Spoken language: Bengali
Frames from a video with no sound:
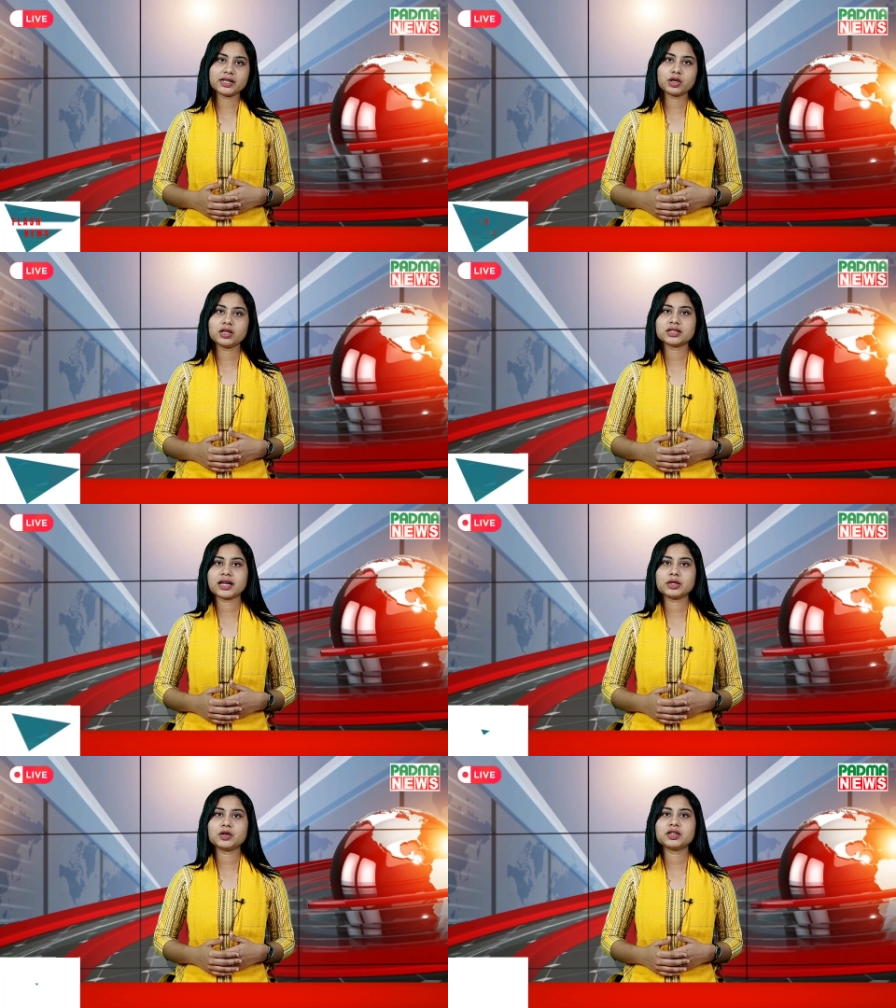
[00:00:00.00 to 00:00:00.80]
থাকায় দলের
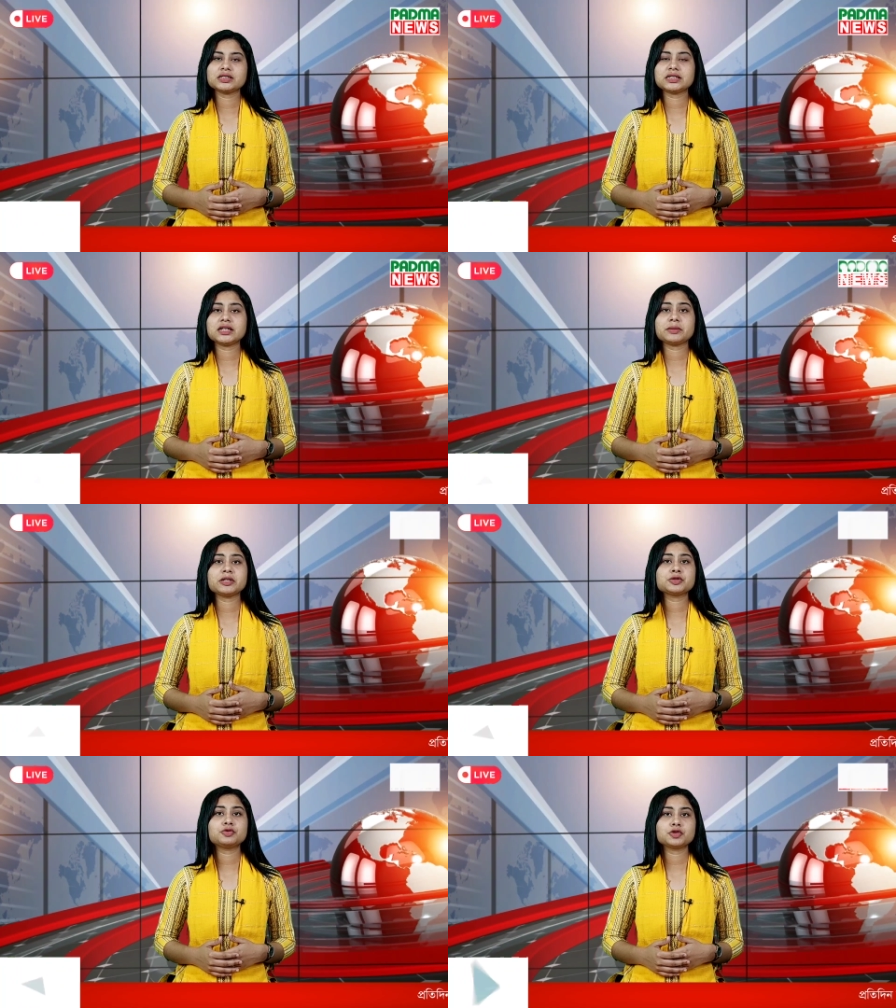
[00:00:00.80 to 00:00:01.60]
খেলোয়াড়রা সিলেটে
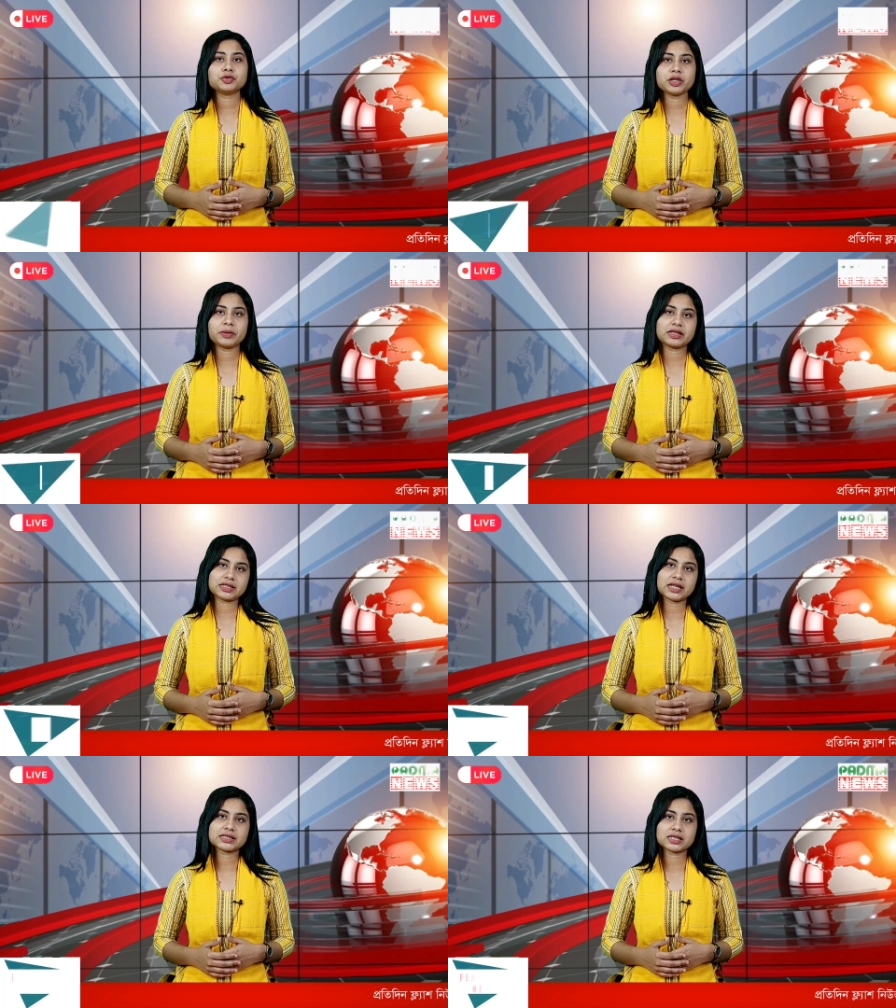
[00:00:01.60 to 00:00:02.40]
বেশ ফুরফুরে
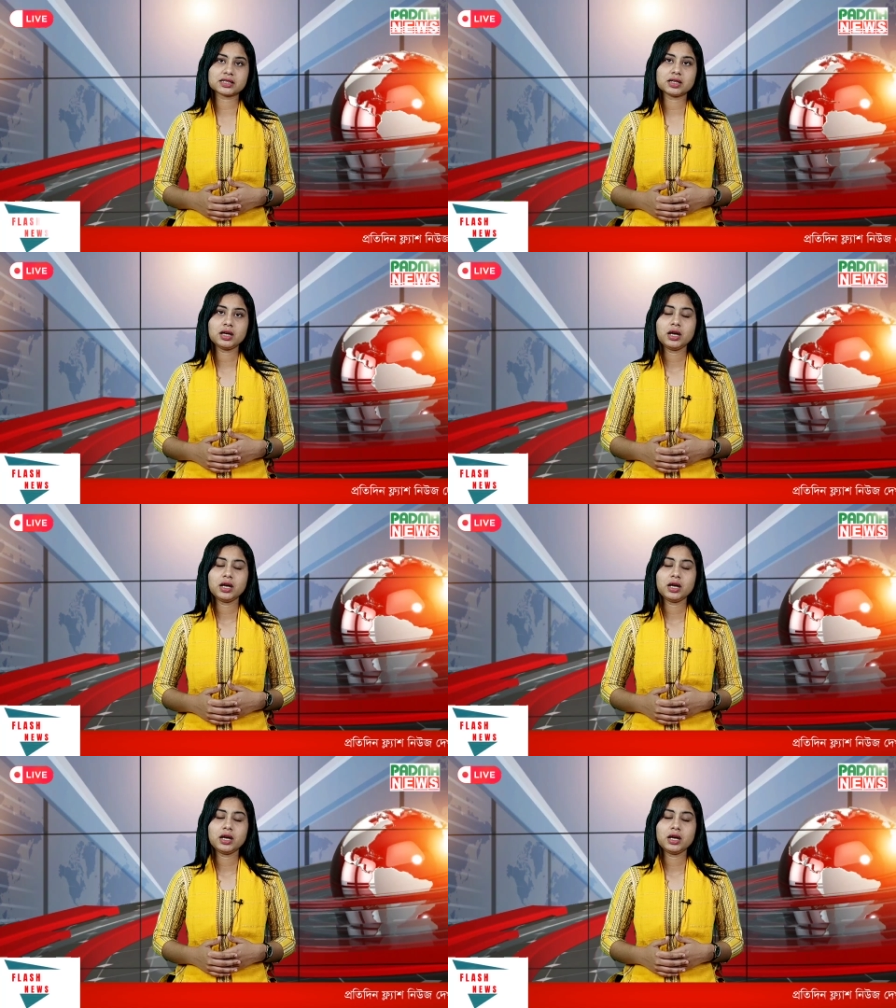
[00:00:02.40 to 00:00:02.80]
মেজাজে আছেন